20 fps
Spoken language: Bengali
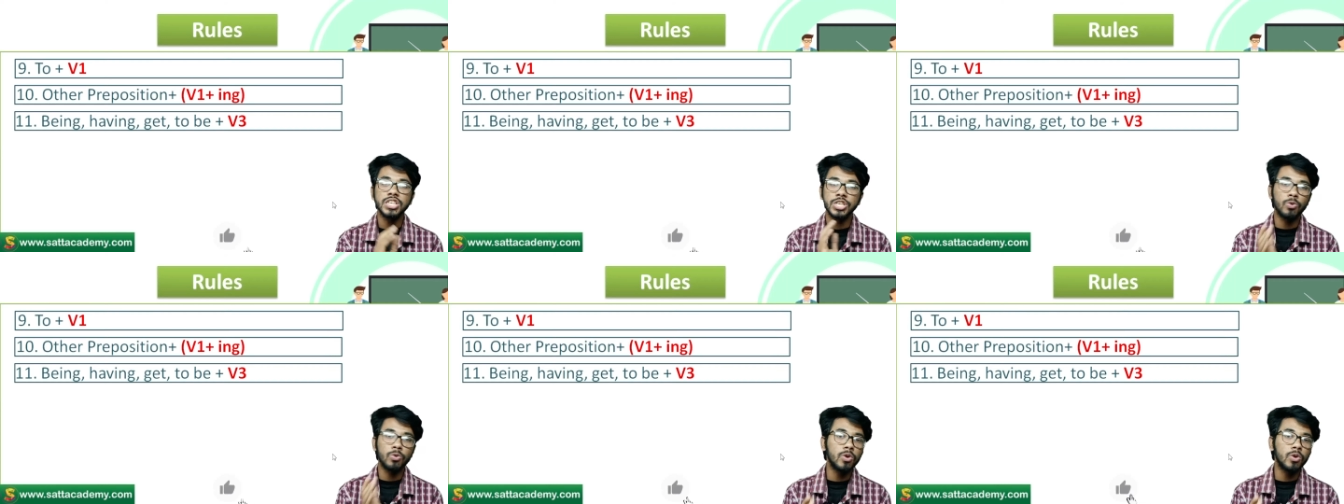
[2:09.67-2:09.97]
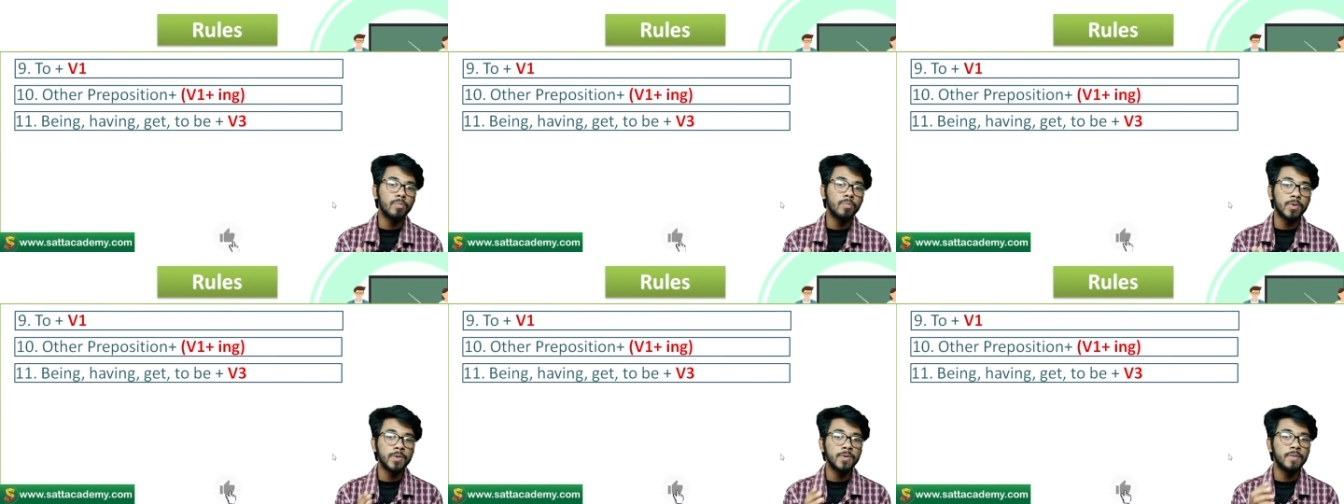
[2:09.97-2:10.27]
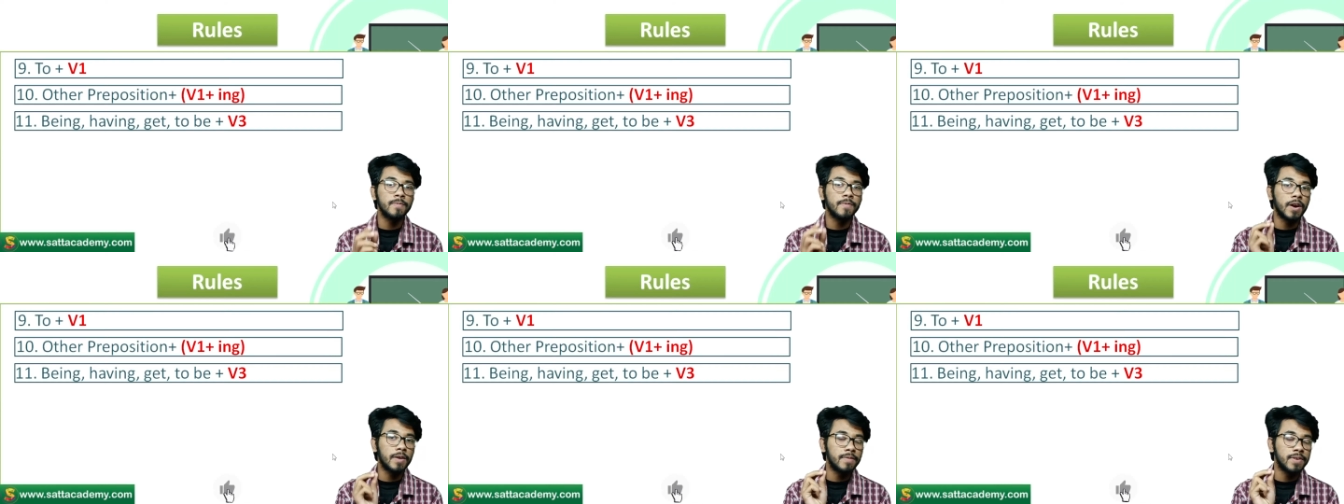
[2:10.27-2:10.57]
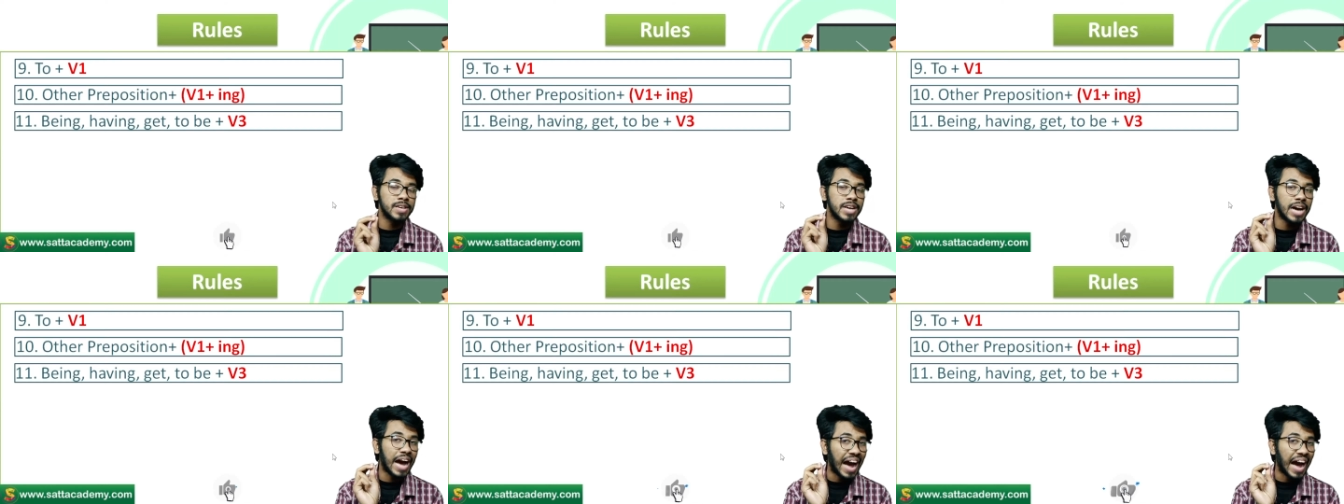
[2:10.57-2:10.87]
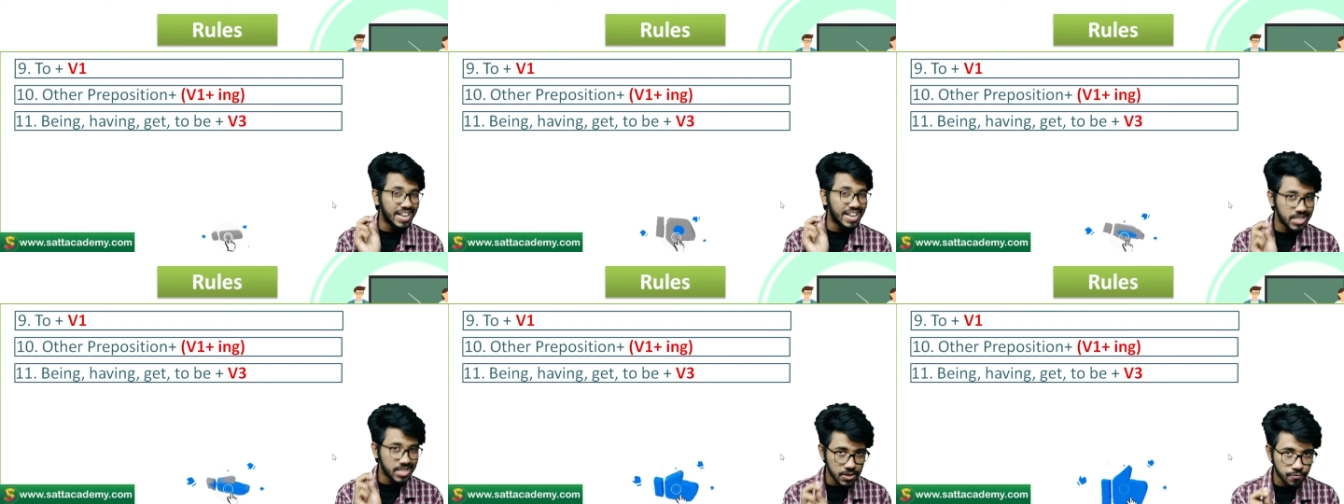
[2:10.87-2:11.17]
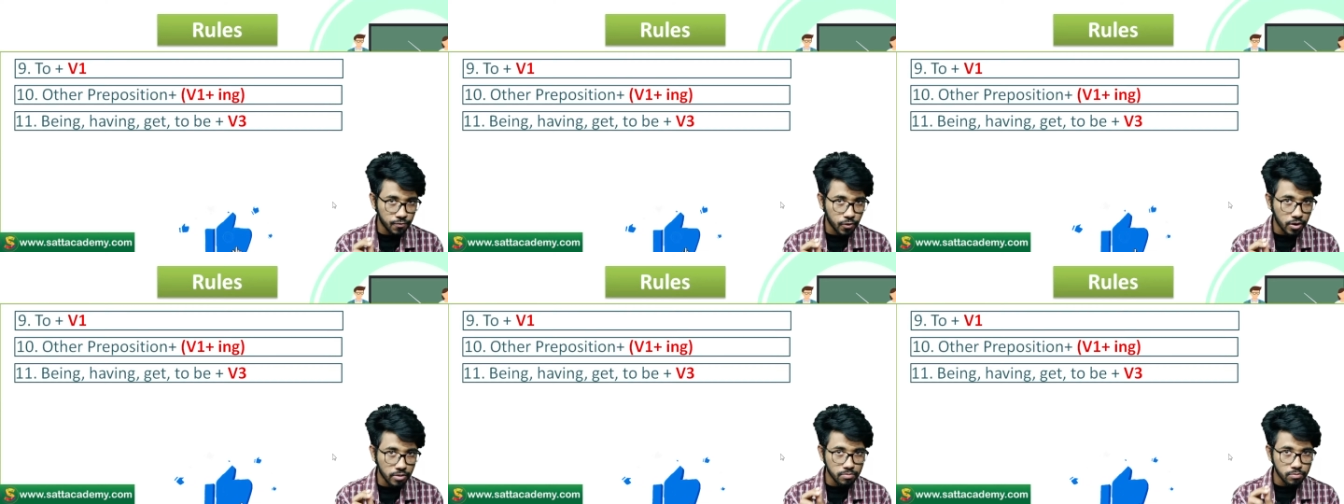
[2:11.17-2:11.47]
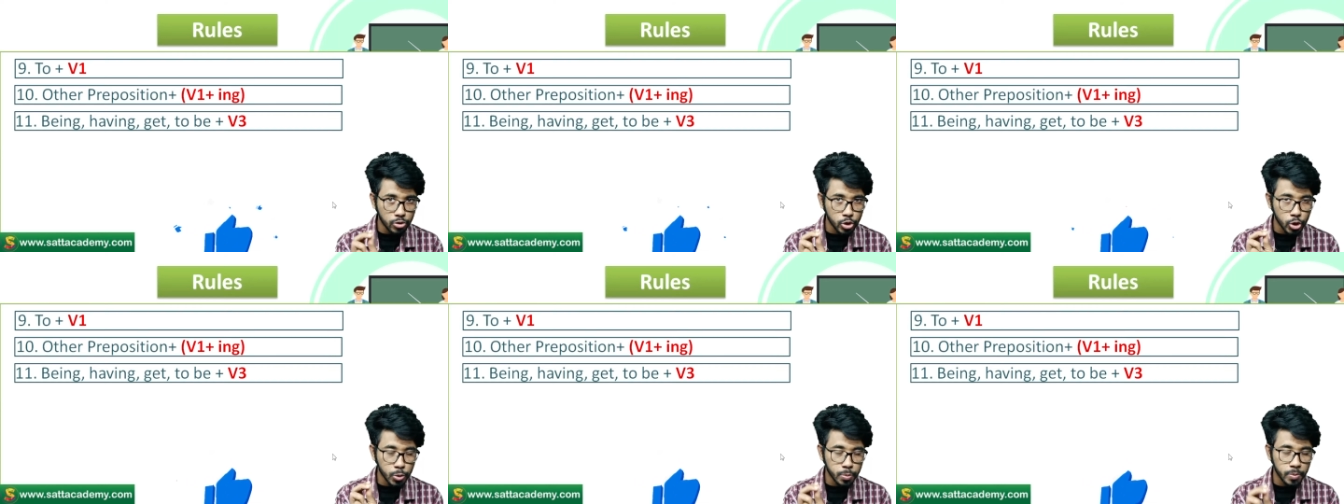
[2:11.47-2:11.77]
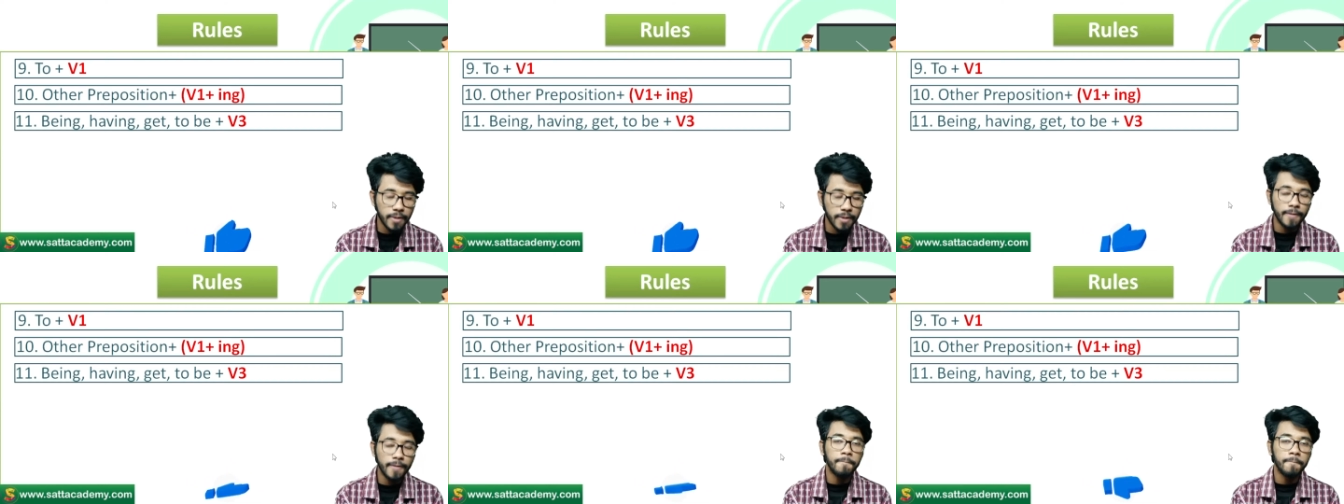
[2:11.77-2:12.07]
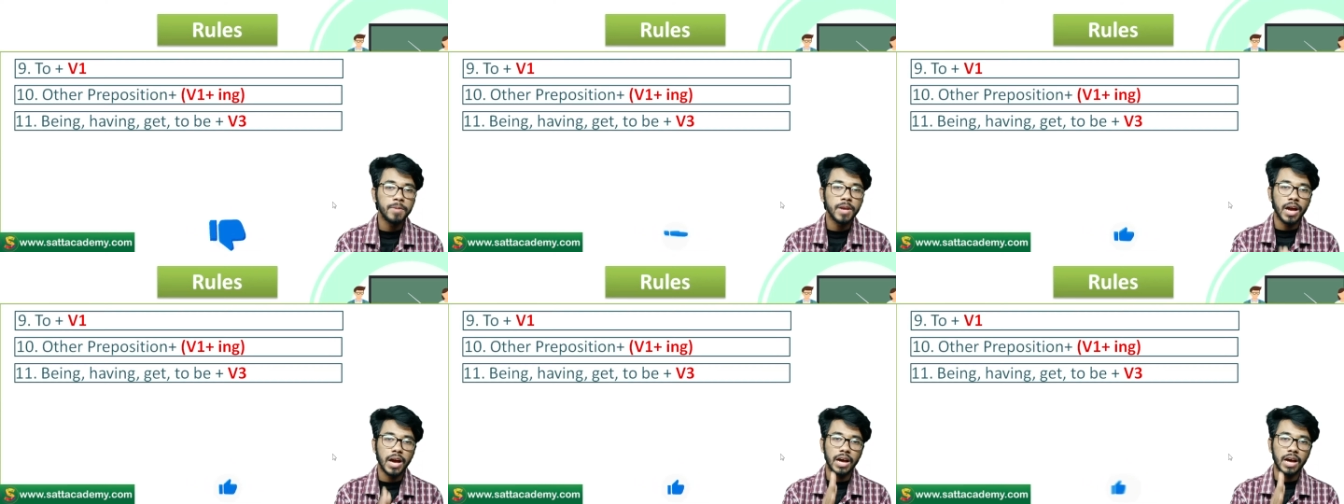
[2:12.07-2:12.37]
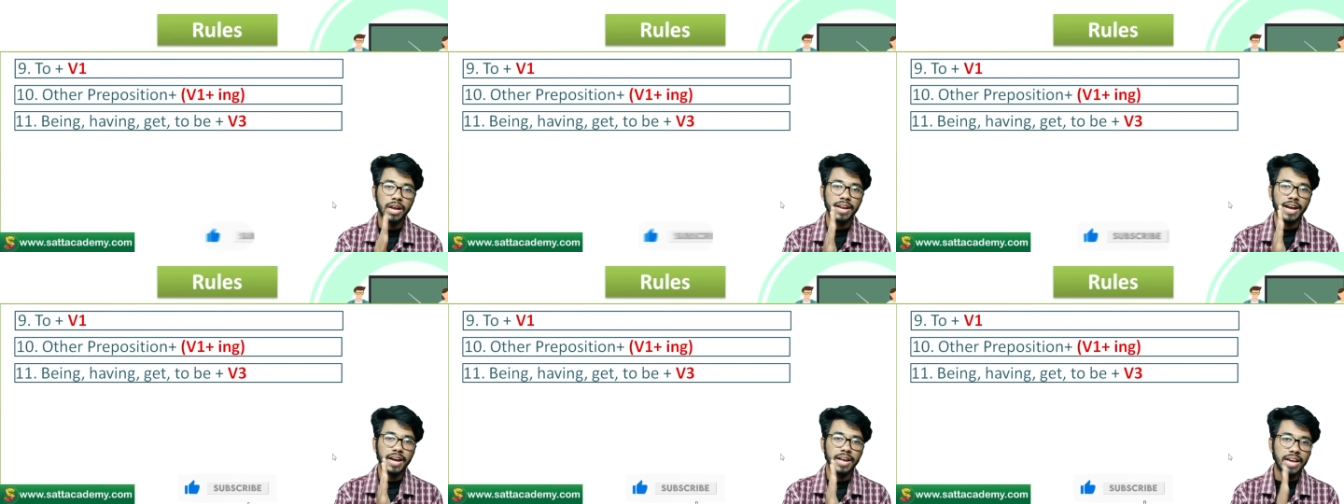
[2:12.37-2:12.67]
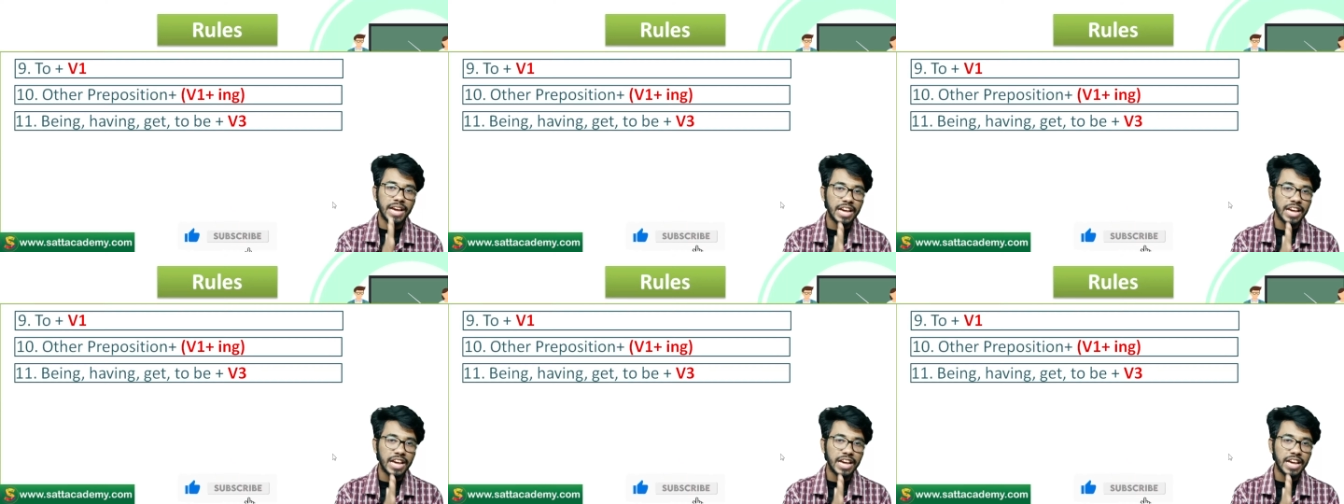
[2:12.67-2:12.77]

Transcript: সেগুলো পড়বে ভার্বের আইএনজি ফর্ম বসবে অ্যান্ড